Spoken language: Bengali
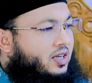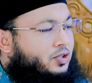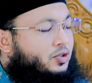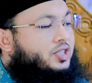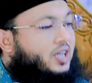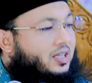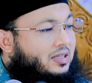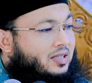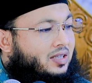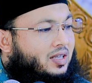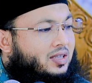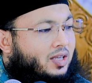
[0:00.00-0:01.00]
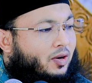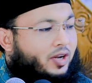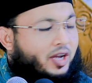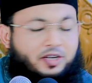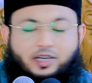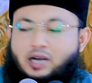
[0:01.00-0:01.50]
যদি শান্তি দেন
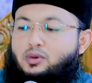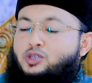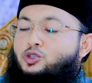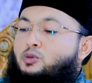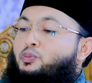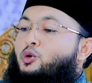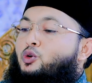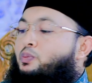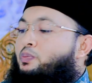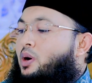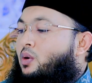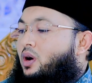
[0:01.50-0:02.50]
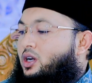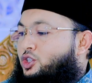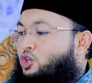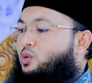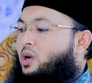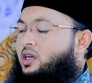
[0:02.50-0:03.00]
তাহলে এটি আমার জন্য পরম পাওয়া
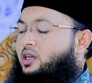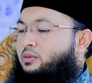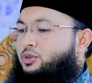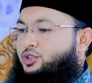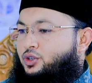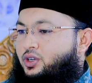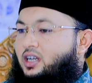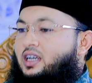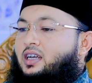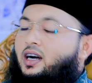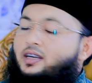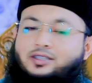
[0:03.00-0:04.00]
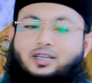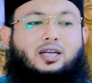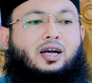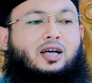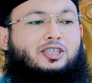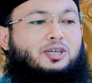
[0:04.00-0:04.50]
সৌভাগ্যের বিষয় আর
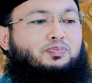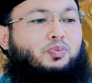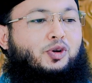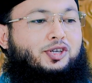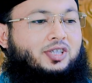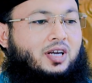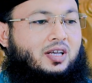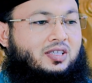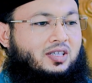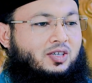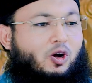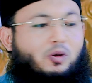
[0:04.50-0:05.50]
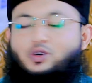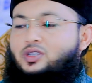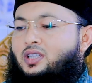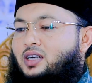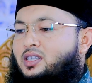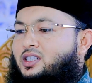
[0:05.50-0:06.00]
টাকা আছে পয়সা আছে
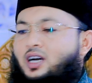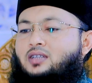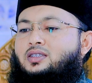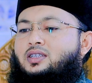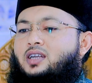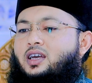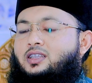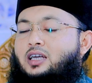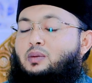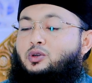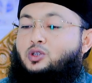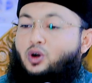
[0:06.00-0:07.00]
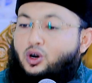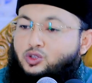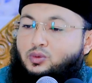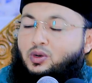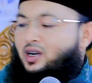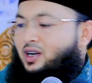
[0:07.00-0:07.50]
ক্ষমতা আছে শান্তি নাই তার মতো
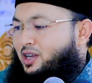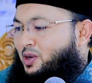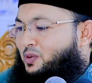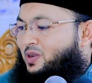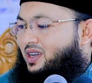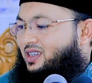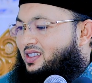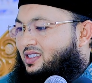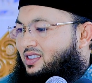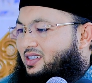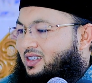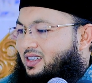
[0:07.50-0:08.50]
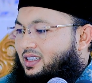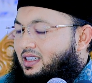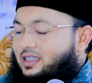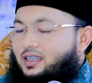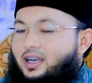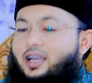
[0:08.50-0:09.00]
হতবাগার কেউ নেই
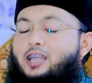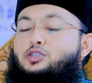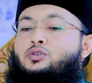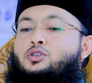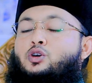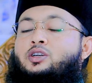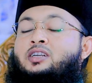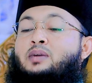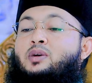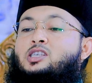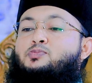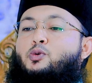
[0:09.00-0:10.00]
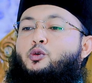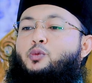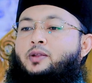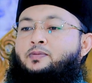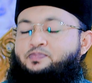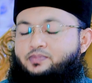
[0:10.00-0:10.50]
এই জন্য যখন নামাজ পড়বেন